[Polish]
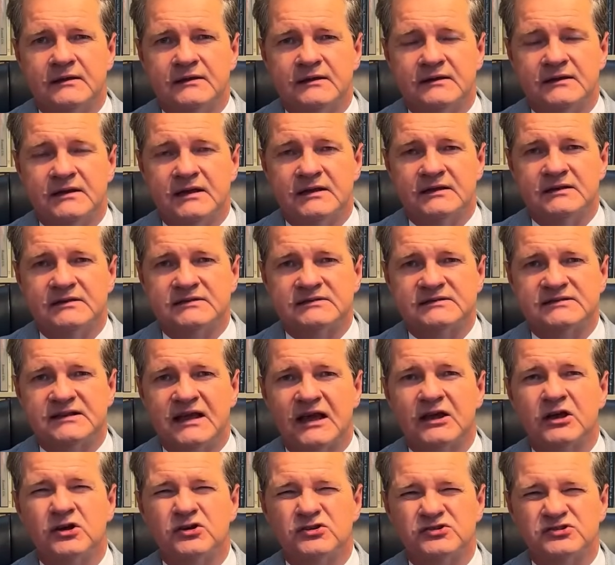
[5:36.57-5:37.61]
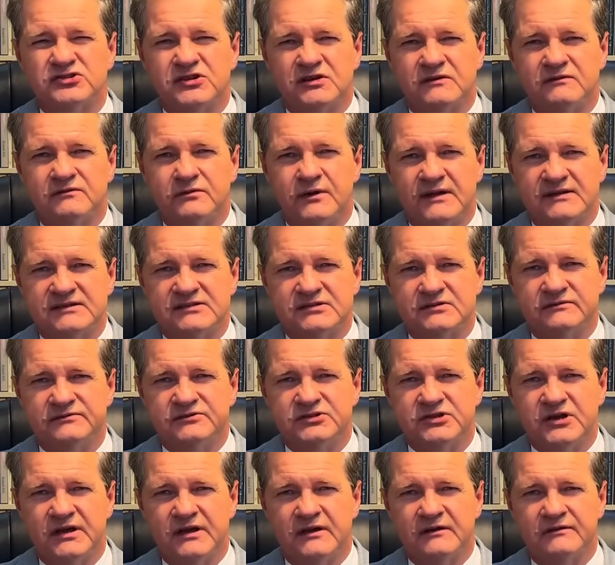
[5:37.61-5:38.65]
jeden z najgorszych władców w
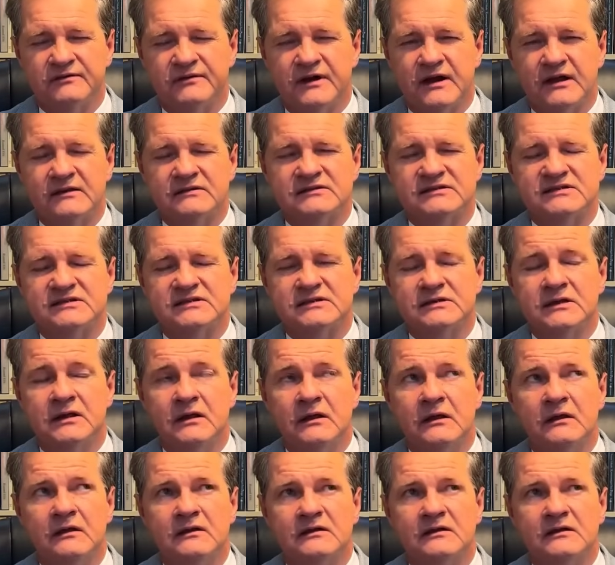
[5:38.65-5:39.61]
dziejach Francji,